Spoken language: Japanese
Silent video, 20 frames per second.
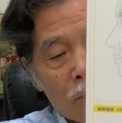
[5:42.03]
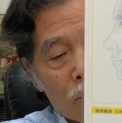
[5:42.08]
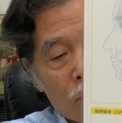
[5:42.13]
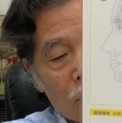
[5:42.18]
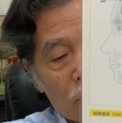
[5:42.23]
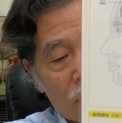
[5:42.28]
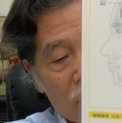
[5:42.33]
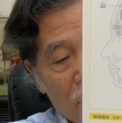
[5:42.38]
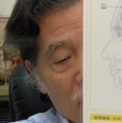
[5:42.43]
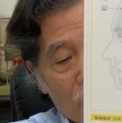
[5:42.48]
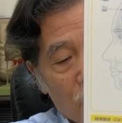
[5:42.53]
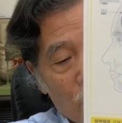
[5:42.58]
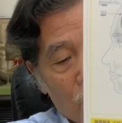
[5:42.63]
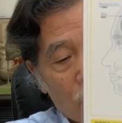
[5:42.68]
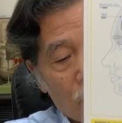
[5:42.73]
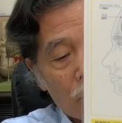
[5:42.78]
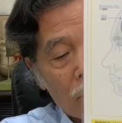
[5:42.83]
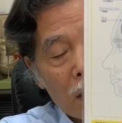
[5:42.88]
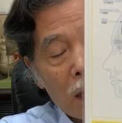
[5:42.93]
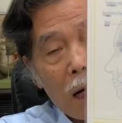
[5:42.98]
通して
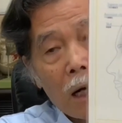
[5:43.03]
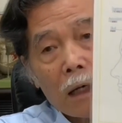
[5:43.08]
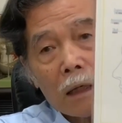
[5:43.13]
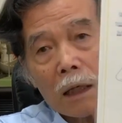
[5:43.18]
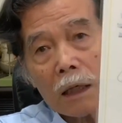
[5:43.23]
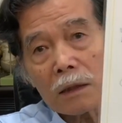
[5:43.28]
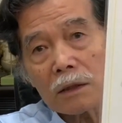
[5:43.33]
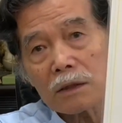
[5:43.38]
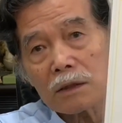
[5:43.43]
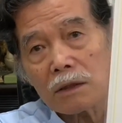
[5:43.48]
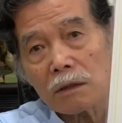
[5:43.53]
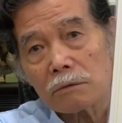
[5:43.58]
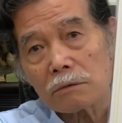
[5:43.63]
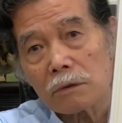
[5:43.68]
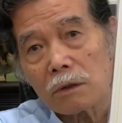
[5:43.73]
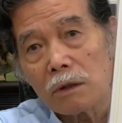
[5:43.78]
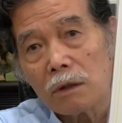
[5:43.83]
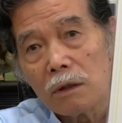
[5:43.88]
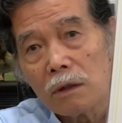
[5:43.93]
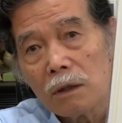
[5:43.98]
この中から入ってしまう
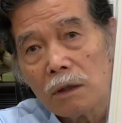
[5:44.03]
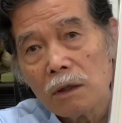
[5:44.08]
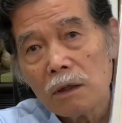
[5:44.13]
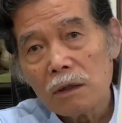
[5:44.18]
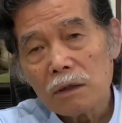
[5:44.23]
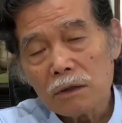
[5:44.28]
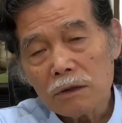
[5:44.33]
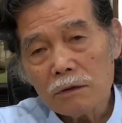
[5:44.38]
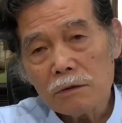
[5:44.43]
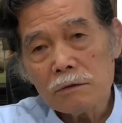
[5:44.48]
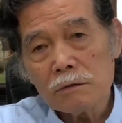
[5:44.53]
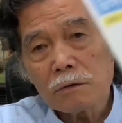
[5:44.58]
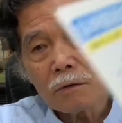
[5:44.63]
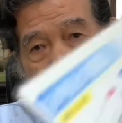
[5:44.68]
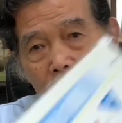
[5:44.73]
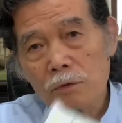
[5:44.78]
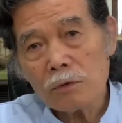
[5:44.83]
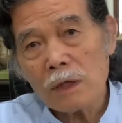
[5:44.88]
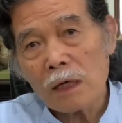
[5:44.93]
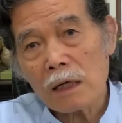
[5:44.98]
という
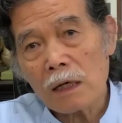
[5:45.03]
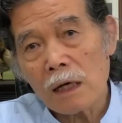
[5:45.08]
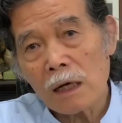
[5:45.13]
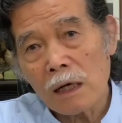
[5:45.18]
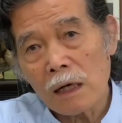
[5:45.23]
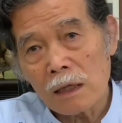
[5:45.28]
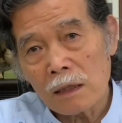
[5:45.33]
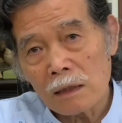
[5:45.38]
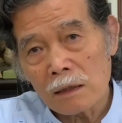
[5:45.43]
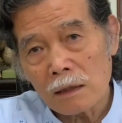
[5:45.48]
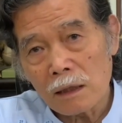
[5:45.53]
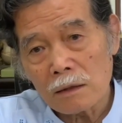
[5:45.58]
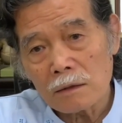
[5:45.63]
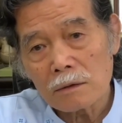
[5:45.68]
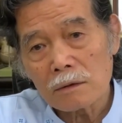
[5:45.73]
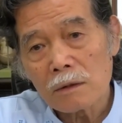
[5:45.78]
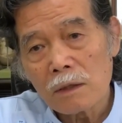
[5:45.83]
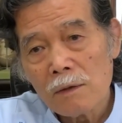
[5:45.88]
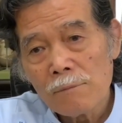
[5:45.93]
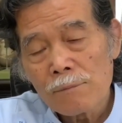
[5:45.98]
ことが考えられる。
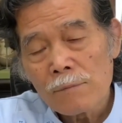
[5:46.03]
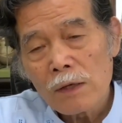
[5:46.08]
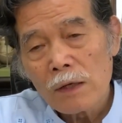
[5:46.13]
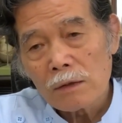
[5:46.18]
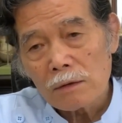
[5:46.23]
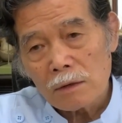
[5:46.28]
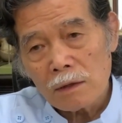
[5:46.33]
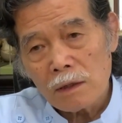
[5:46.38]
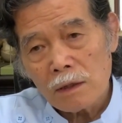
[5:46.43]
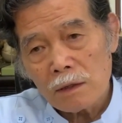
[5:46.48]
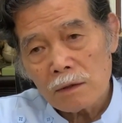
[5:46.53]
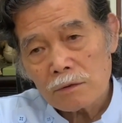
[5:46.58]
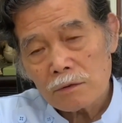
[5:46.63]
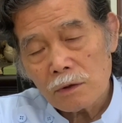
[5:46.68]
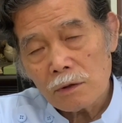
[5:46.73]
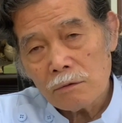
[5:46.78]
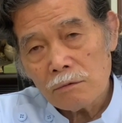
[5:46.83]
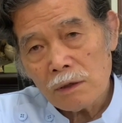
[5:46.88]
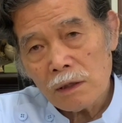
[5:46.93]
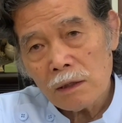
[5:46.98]
でそ
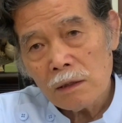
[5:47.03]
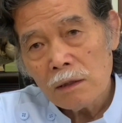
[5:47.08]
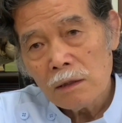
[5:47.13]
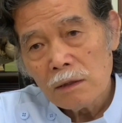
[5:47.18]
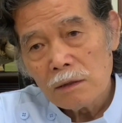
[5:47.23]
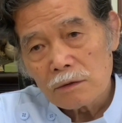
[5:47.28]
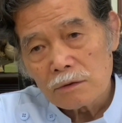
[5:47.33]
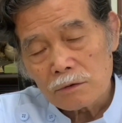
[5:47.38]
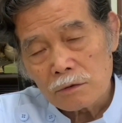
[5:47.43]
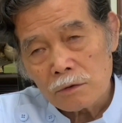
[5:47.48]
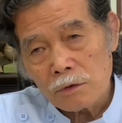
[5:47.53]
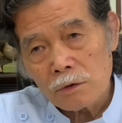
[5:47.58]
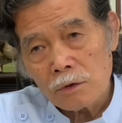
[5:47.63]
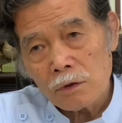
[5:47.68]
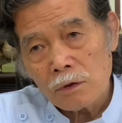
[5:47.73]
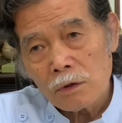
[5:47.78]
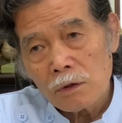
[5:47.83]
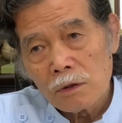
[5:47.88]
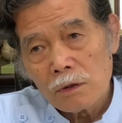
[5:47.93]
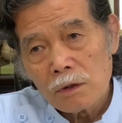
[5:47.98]
れはそ
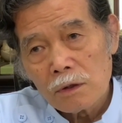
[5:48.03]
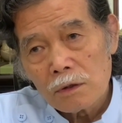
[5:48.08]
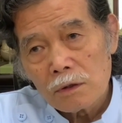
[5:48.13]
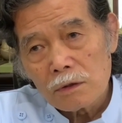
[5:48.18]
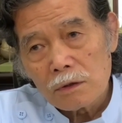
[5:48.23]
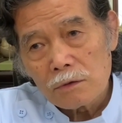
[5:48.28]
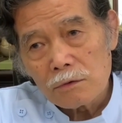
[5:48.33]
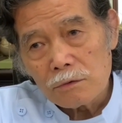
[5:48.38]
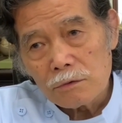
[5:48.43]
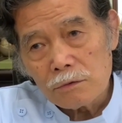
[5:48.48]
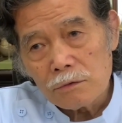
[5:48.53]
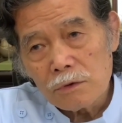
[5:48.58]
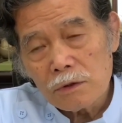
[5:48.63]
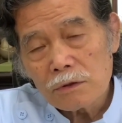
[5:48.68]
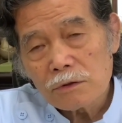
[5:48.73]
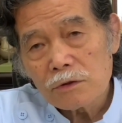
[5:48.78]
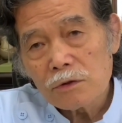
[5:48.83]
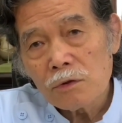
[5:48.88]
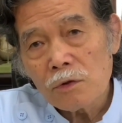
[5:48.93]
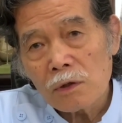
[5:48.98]
の
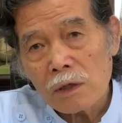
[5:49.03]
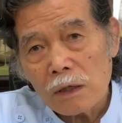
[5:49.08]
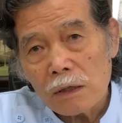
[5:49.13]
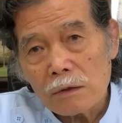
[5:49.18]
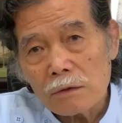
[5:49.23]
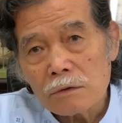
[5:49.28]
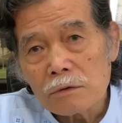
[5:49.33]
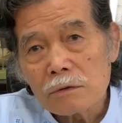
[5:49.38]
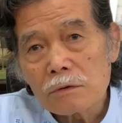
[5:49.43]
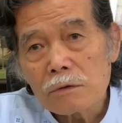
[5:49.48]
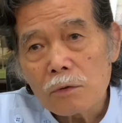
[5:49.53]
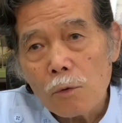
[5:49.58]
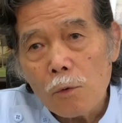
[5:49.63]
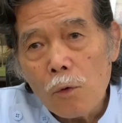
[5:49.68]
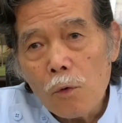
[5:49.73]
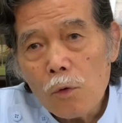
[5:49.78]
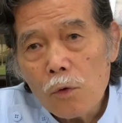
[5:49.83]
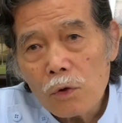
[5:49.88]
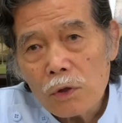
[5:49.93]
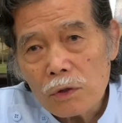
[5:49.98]
ウイルス量がうんと
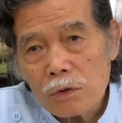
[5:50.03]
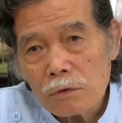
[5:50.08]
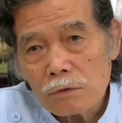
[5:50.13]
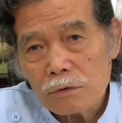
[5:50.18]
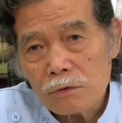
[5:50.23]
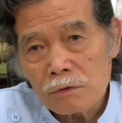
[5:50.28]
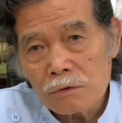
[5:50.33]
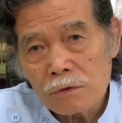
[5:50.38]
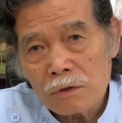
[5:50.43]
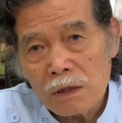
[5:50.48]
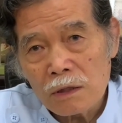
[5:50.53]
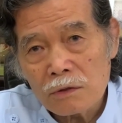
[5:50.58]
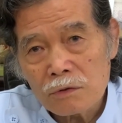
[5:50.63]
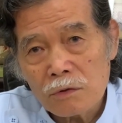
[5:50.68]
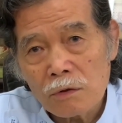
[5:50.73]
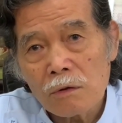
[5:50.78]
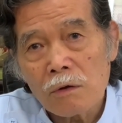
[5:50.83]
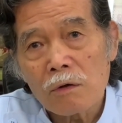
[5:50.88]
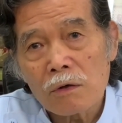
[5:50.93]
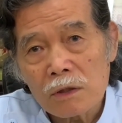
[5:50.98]
多いとそういう現
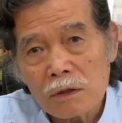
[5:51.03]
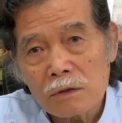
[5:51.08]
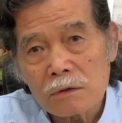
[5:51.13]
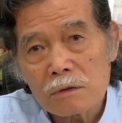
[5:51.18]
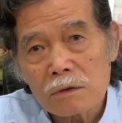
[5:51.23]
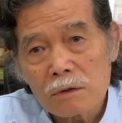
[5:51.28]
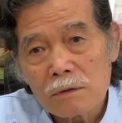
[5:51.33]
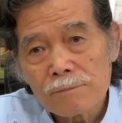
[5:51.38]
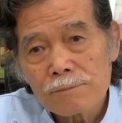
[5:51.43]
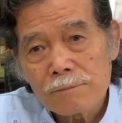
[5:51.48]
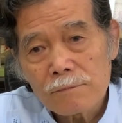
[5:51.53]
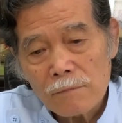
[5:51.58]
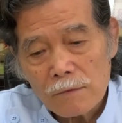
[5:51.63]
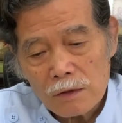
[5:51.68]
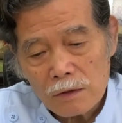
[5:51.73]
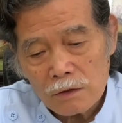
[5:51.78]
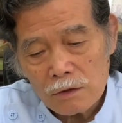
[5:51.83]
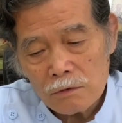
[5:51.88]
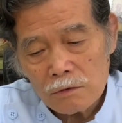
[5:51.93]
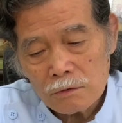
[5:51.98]
象が起きる
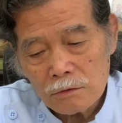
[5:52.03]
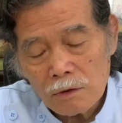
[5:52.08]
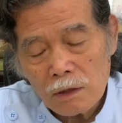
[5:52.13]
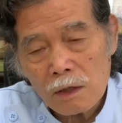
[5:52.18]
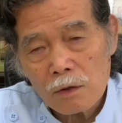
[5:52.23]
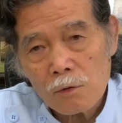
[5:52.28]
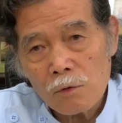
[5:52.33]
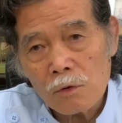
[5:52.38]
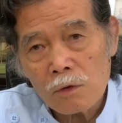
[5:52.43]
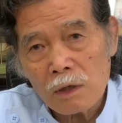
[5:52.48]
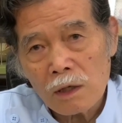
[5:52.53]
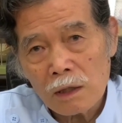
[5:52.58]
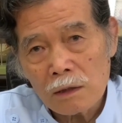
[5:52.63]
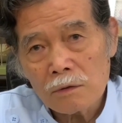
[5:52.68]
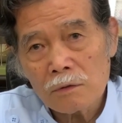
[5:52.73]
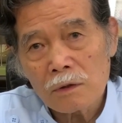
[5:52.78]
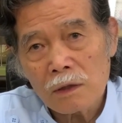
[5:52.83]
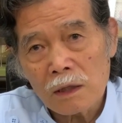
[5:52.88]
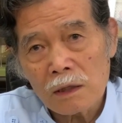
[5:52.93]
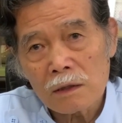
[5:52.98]
というのが今回
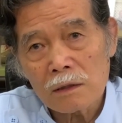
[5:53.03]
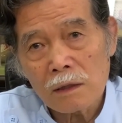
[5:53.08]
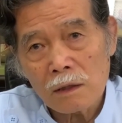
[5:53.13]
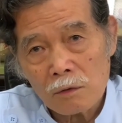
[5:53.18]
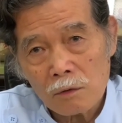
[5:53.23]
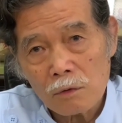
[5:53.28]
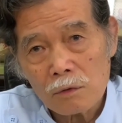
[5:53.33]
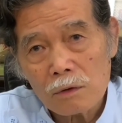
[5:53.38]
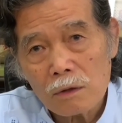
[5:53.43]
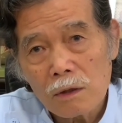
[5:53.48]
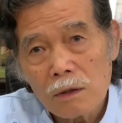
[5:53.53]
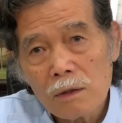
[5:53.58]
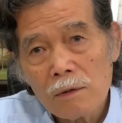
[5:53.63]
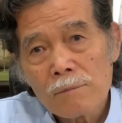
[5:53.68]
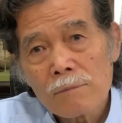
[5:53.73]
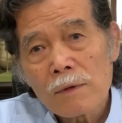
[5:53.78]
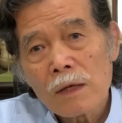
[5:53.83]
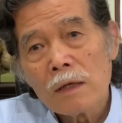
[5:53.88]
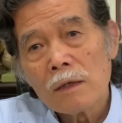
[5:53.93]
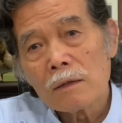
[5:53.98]
の原因だろう
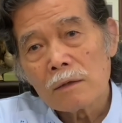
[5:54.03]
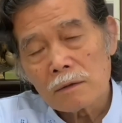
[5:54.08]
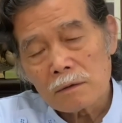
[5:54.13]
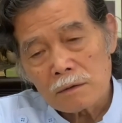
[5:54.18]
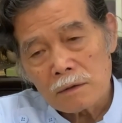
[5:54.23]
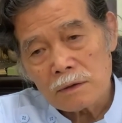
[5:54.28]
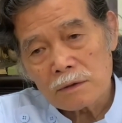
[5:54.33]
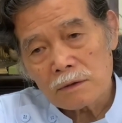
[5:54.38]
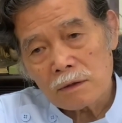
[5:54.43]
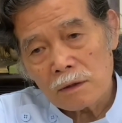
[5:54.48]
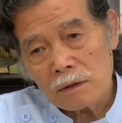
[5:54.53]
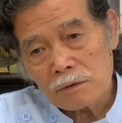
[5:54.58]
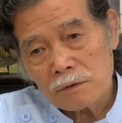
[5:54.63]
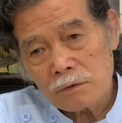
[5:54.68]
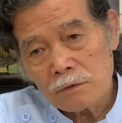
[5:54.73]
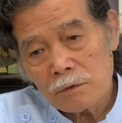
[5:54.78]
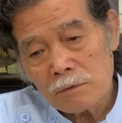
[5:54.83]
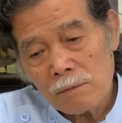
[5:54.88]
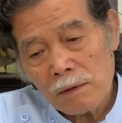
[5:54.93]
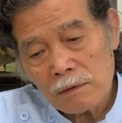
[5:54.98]
とですからそ
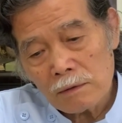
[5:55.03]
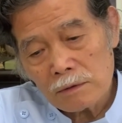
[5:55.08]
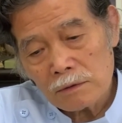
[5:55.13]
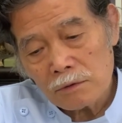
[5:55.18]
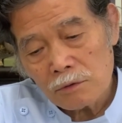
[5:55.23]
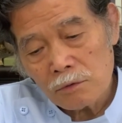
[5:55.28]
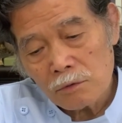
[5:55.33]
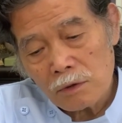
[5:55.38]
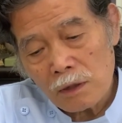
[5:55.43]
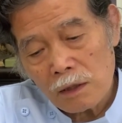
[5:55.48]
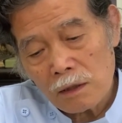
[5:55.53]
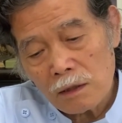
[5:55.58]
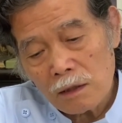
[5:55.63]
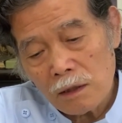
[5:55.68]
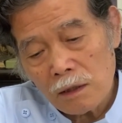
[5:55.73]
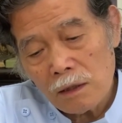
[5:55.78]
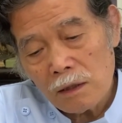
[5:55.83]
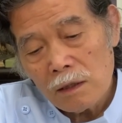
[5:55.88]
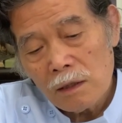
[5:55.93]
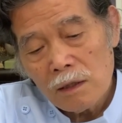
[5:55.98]
の,、ま、その結
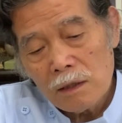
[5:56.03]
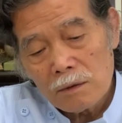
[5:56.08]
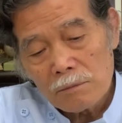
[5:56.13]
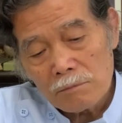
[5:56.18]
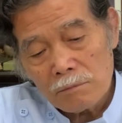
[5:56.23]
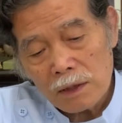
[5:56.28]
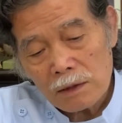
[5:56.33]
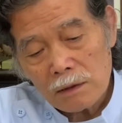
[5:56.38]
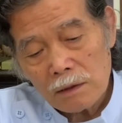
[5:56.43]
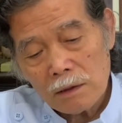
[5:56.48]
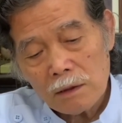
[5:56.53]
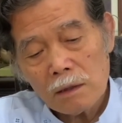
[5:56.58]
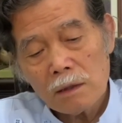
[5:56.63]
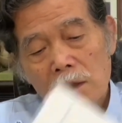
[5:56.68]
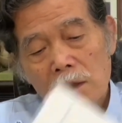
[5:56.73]
果また